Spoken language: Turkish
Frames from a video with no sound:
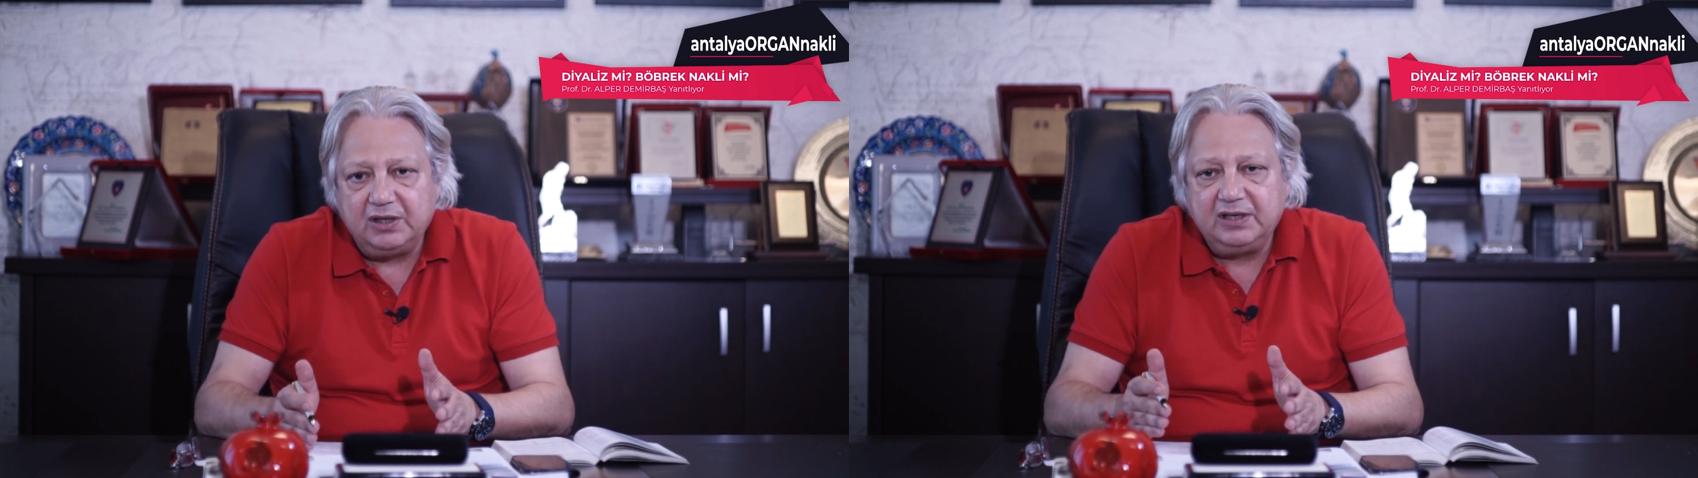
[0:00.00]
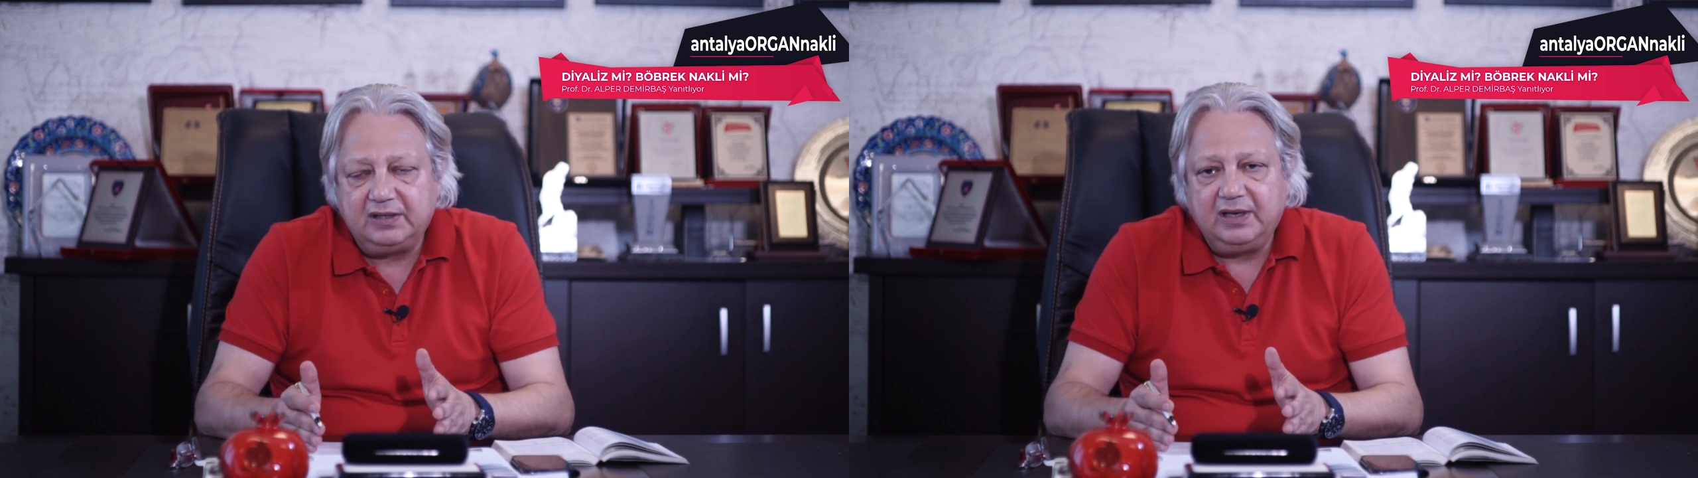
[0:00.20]

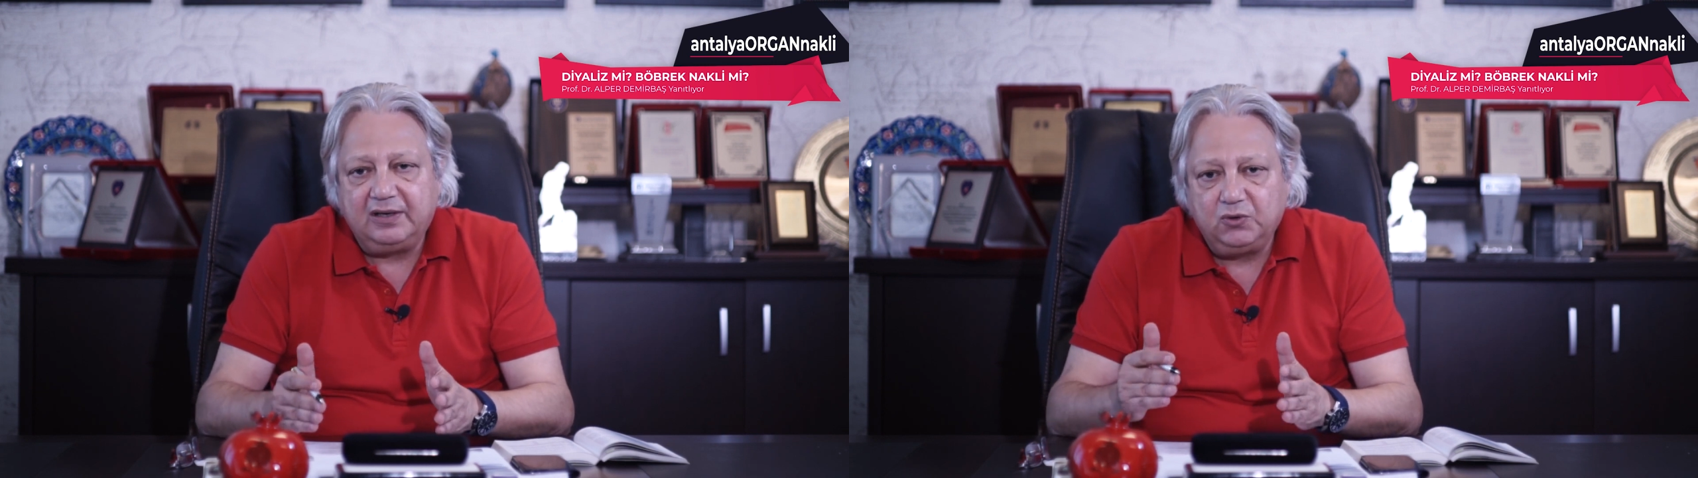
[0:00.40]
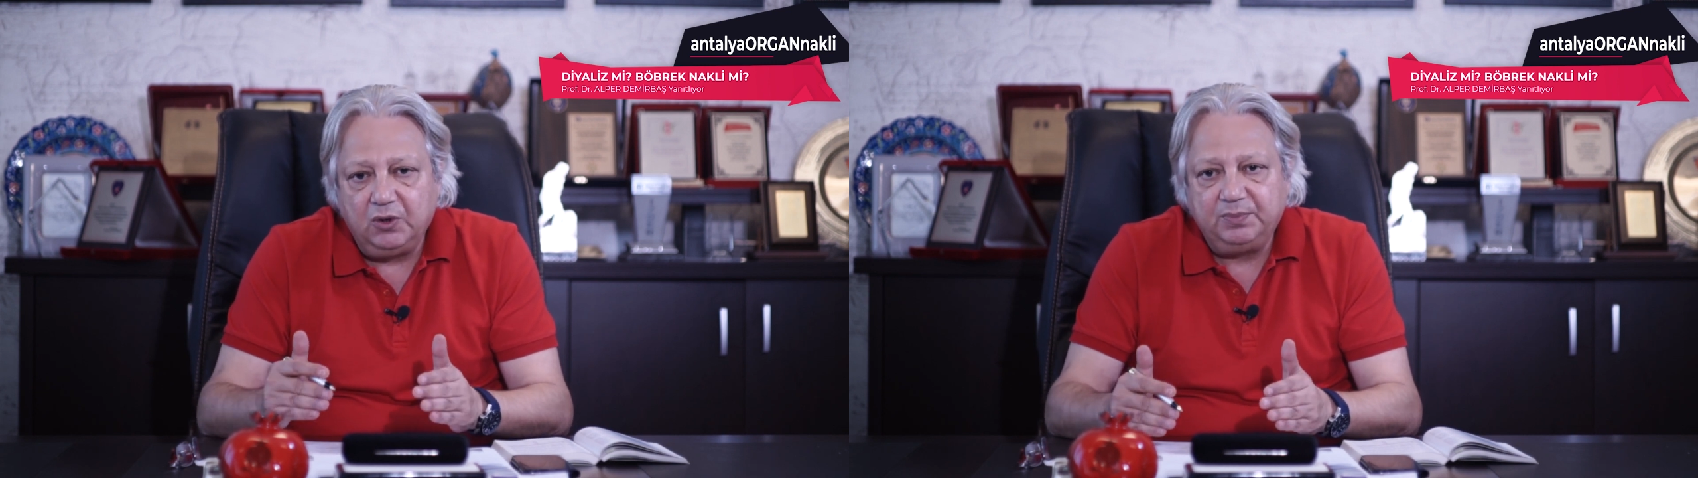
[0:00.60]

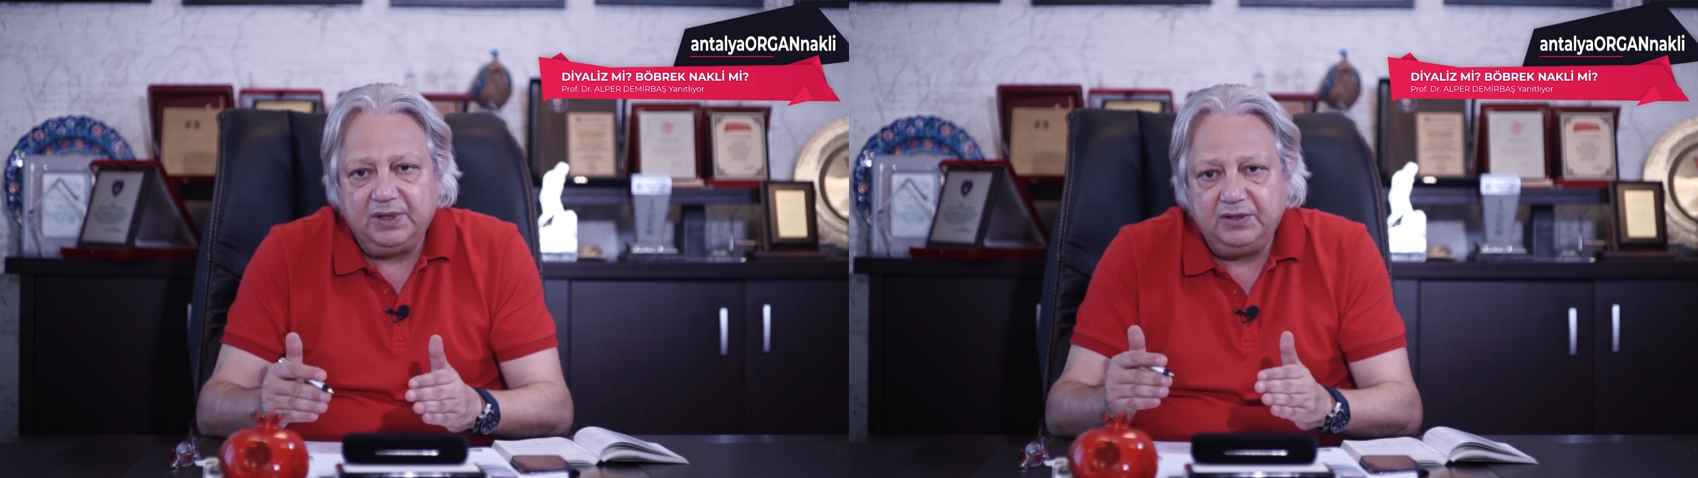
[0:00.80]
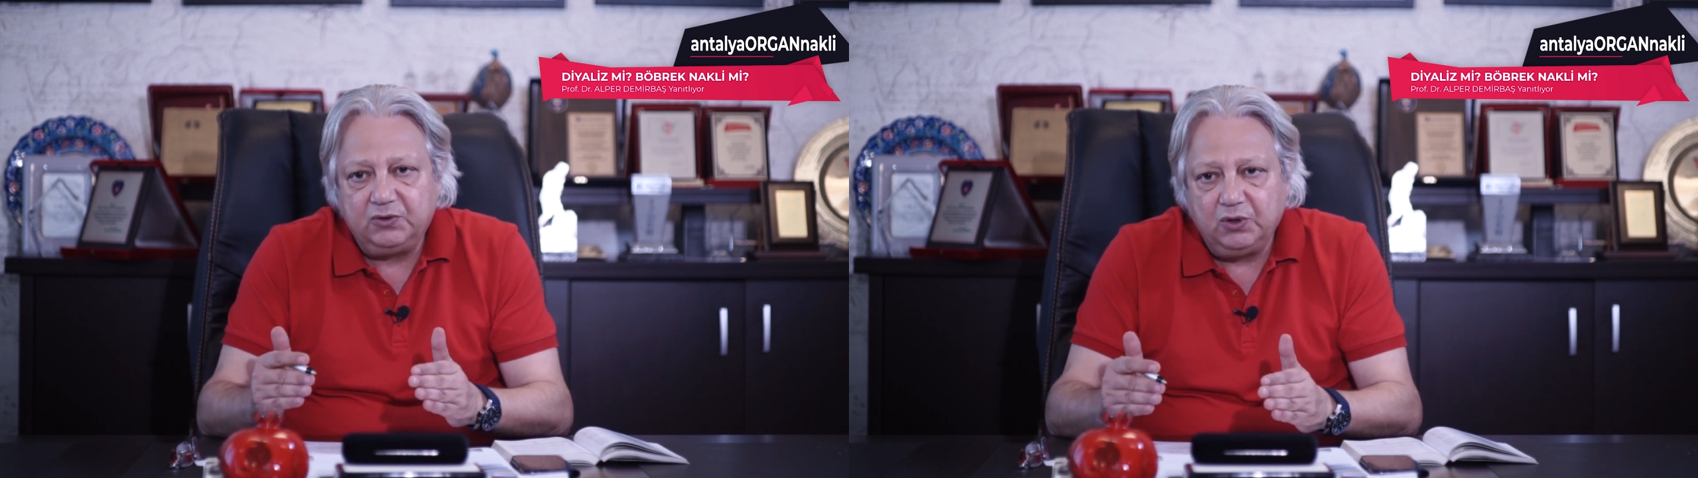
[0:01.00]
atıklar
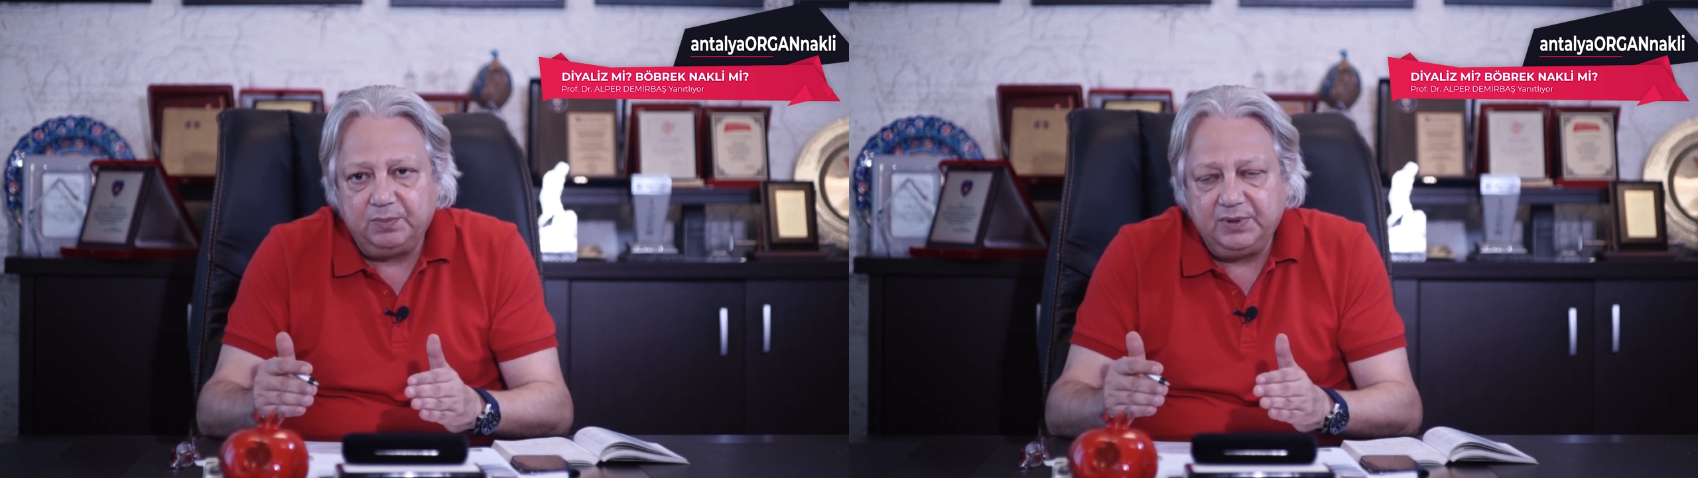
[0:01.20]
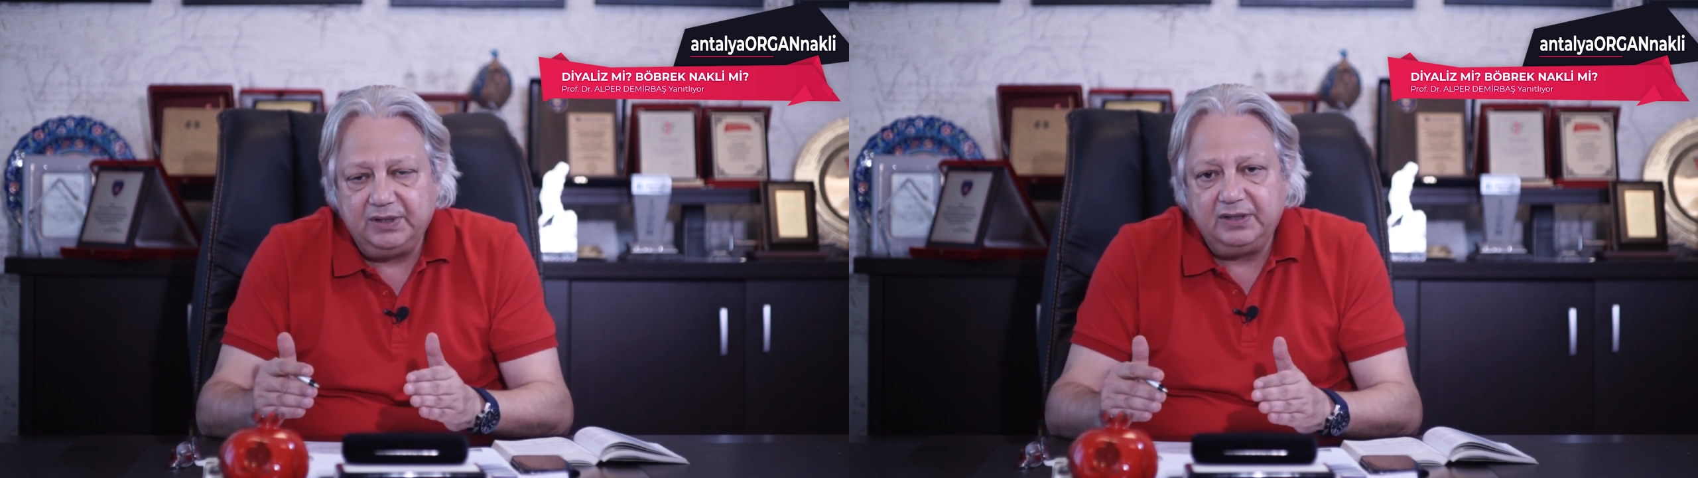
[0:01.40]
toplanır
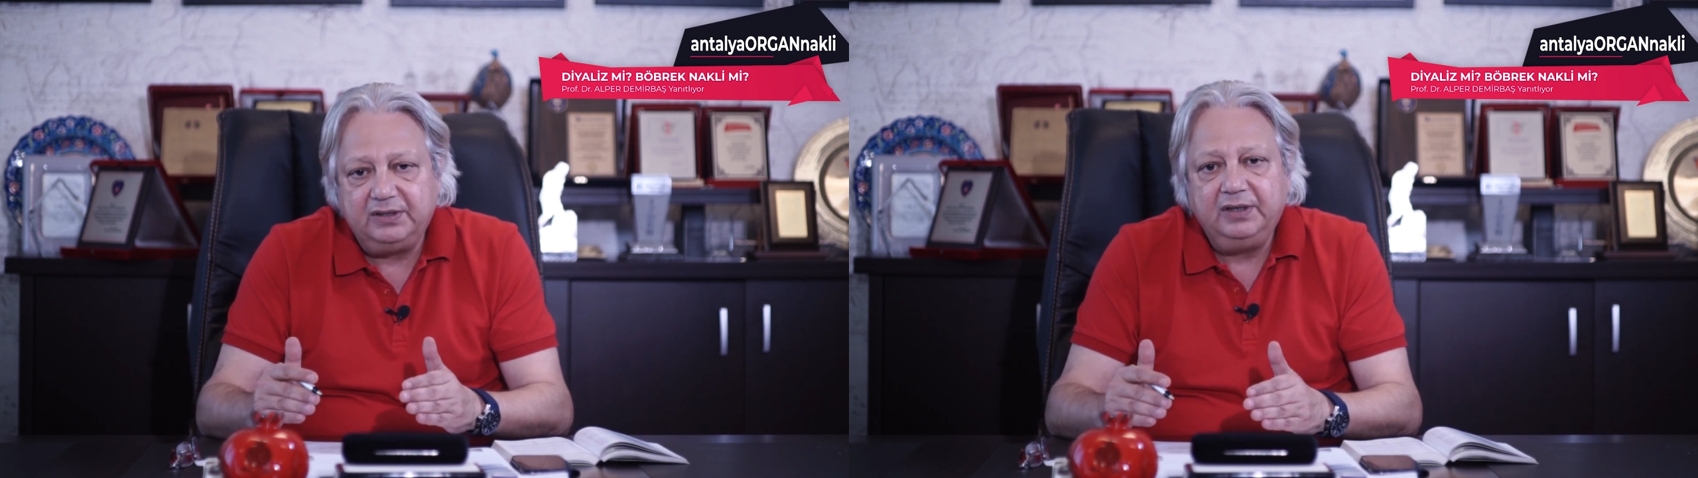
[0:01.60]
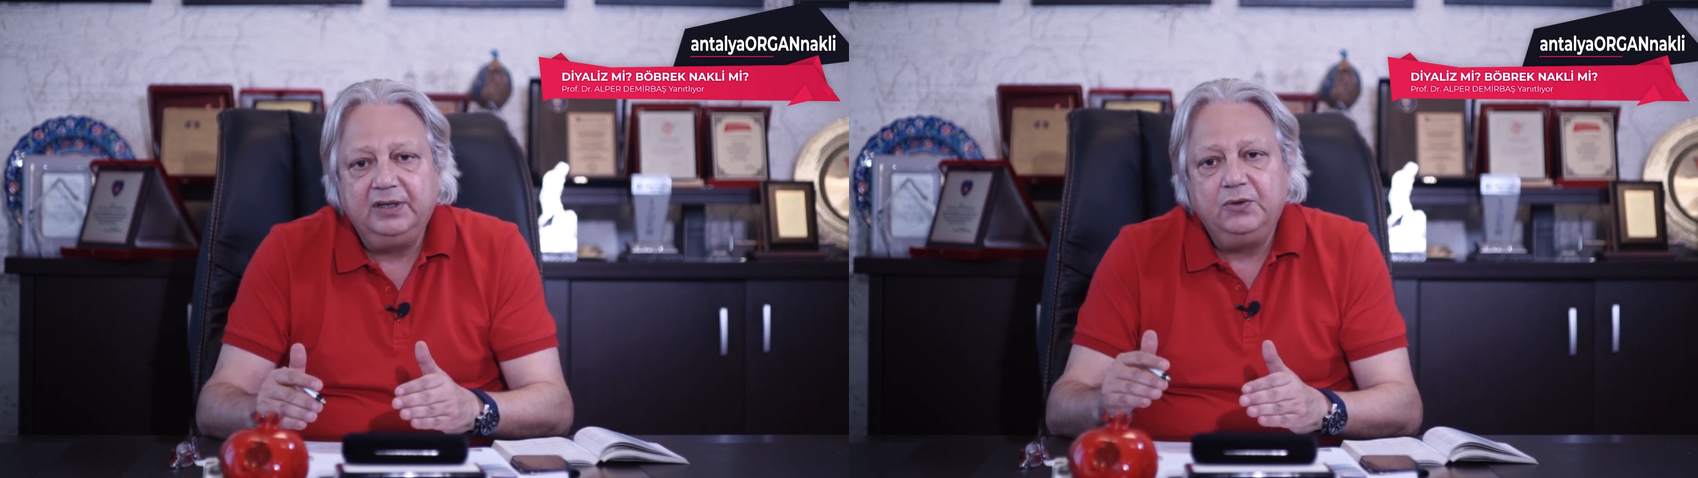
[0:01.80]
toplanır.